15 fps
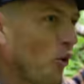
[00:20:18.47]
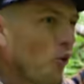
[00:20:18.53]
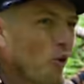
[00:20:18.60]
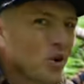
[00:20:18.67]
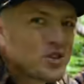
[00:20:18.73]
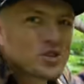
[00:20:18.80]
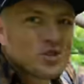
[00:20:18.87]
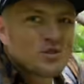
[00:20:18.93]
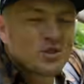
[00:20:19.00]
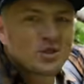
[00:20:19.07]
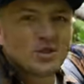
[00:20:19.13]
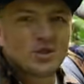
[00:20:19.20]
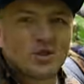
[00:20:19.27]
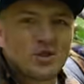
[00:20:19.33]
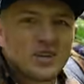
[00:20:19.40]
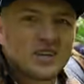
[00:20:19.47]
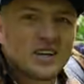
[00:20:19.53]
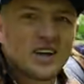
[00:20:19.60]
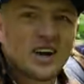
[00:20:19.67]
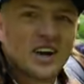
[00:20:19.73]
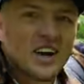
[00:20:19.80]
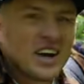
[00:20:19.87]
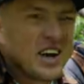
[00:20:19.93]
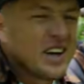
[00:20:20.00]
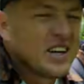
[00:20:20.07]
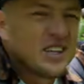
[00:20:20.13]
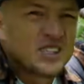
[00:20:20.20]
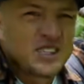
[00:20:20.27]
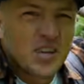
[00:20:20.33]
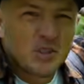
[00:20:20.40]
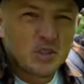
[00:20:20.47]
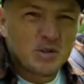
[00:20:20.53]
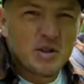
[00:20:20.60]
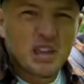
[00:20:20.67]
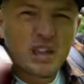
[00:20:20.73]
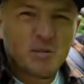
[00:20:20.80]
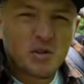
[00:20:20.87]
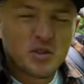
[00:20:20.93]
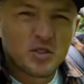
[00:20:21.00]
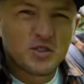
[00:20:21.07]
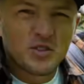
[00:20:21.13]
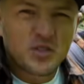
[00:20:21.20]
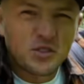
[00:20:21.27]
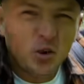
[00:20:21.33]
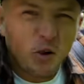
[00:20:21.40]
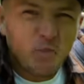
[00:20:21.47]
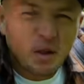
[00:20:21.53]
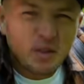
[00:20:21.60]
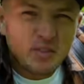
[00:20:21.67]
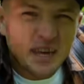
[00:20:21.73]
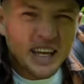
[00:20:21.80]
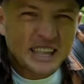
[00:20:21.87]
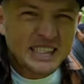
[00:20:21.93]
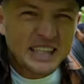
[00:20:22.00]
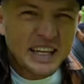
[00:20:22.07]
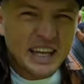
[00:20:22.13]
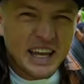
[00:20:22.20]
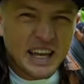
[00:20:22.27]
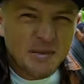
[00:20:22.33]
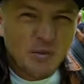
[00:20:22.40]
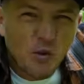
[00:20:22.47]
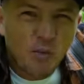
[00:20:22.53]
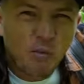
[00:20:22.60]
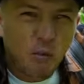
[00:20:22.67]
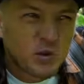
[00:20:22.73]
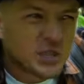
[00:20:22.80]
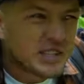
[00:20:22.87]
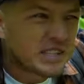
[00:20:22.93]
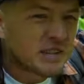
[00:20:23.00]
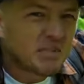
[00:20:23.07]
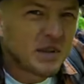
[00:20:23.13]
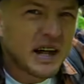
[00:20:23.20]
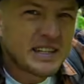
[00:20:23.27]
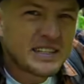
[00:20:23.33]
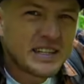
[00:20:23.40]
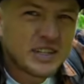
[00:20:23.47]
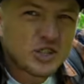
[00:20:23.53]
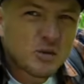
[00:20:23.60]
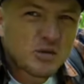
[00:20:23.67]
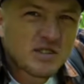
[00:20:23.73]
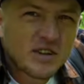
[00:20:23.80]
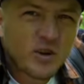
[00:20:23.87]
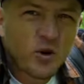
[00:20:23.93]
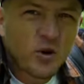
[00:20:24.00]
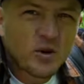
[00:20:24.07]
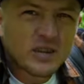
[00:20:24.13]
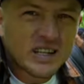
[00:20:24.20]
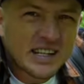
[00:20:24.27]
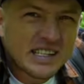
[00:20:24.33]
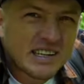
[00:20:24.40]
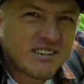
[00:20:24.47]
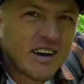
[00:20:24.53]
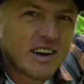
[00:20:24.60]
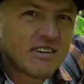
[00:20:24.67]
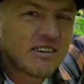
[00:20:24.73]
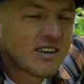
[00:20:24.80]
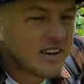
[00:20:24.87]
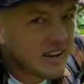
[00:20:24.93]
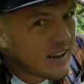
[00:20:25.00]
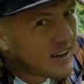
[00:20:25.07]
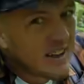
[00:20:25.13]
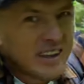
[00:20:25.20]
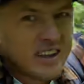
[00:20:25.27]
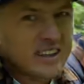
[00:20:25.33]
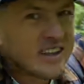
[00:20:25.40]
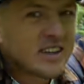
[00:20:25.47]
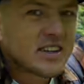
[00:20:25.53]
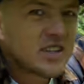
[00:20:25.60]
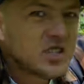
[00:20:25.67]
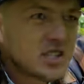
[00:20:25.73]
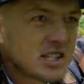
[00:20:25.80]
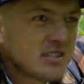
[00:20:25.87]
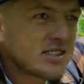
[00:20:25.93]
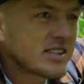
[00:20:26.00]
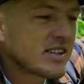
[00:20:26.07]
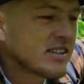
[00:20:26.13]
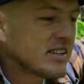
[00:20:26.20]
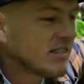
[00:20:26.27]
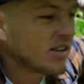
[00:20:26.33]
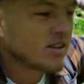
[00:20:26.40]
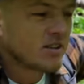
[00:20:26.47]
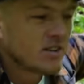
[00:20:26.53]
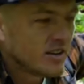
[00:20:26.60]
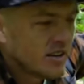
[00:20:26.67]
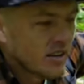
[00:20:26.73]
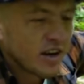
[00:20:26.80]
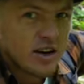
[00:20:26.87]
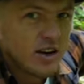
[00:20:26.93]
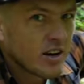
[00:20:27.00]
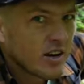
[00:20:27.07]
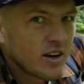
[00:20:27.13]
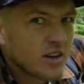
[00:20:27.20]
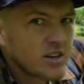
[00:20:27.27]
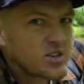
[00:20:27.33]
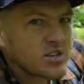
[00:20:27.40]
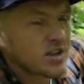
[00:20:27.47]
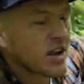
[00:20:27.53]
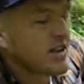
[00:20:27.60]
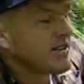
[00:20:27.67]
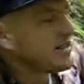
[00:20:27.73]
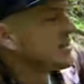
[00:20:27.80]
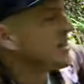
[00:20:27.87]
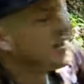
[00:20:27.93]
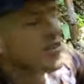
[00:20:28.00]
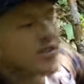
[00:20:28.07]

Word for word: он чего стоит. Сейчас уже мне напишут, все, проплатили ему, Путин заплатил, чтобы свои курорты расхваливал. Нет, от чистого сердца говорю, очень нравится,